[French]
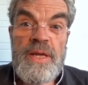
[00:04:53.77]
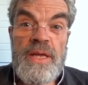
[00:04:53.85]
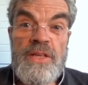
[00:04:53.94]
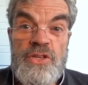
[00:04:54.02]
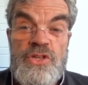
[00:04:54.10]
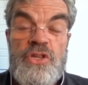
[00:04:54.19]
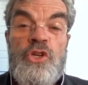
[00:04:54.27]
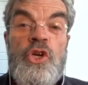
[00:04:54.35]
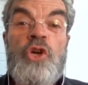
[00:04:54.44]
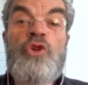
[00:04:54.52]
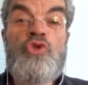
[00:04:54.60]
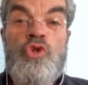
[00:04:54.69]
Il dit
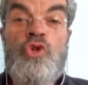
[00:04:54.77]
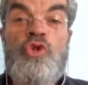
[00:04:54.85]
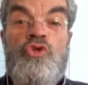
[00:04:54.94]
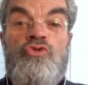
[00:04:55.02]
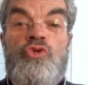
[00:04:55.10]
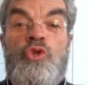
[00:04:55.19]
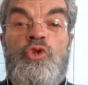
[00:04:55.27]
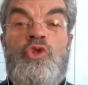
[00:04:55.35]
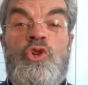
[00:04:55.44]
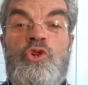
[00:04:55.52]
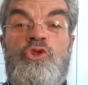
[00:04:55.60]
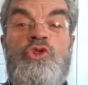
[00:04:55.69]
Que ce que tu veux que je
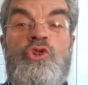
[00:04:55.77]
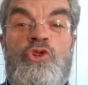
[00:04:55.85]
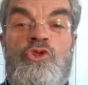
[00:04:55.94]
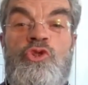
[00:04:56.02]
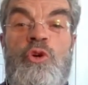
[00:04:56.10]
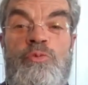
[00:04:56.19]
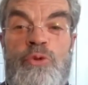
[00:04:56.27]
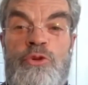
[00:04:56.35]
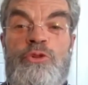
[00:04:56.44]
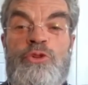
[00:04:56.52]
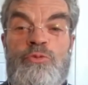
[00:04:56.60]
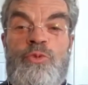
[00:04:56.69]
te dise de
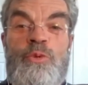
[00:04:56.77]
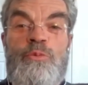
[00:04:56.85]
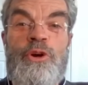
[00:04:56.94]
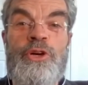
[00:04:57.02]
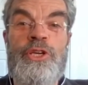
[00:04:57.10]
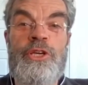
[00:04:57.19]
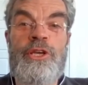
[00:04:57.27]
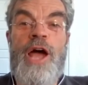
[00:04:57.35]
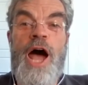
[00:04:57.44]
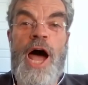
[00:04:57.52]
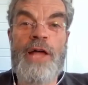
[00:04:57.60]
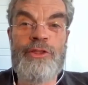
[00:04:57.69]
plus, mon boy,
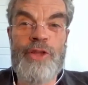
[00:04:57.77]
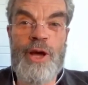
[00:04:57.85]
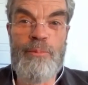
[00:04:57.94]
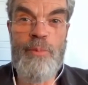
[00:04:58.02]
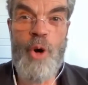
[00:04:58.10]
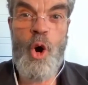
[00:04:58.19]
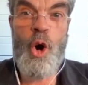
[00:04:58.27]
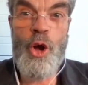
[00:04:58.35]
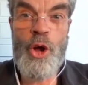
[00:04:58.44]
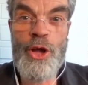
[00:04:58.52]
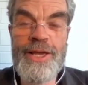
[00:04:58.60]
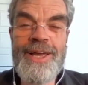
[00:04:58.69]
à ta
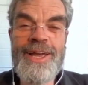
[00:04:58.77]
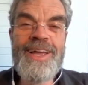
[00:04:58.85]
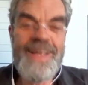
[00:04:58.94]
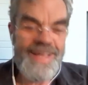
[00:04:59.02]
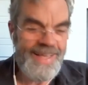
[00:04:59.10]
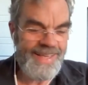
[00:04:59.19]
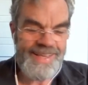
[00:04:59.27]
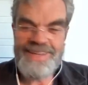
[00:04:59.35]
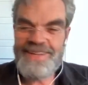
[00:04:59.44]
boy. Et...